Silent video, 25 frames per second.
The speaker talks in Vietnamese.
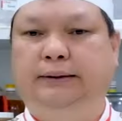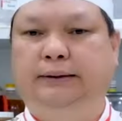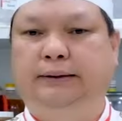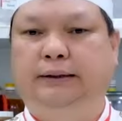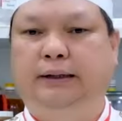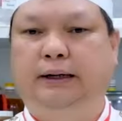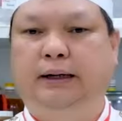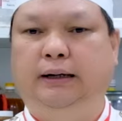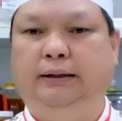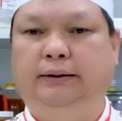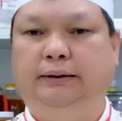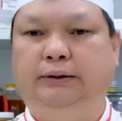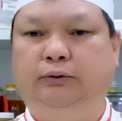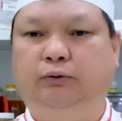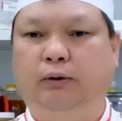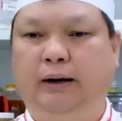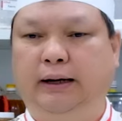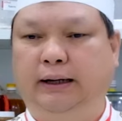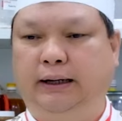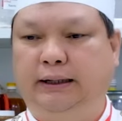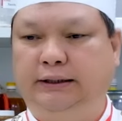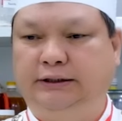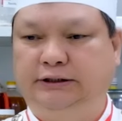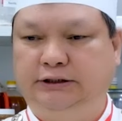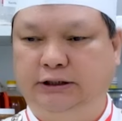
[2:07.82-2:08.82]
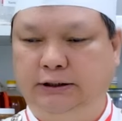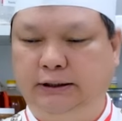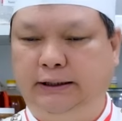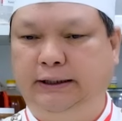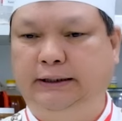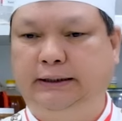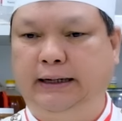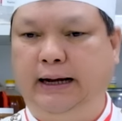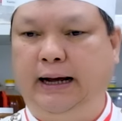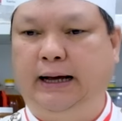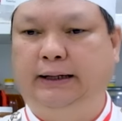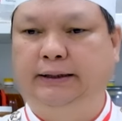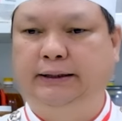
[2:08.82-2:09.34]
À, thì ngoài cái xử lý
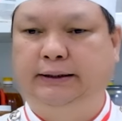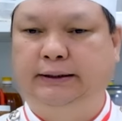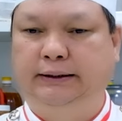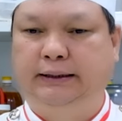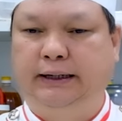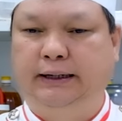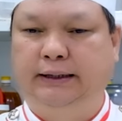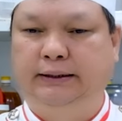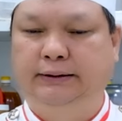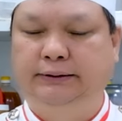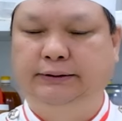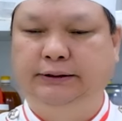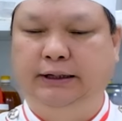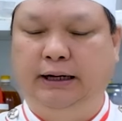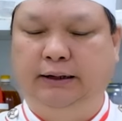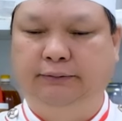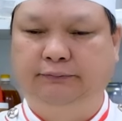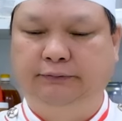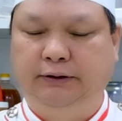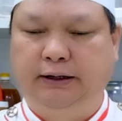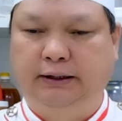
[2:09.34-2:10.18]
cá thì thầy hướng dẫn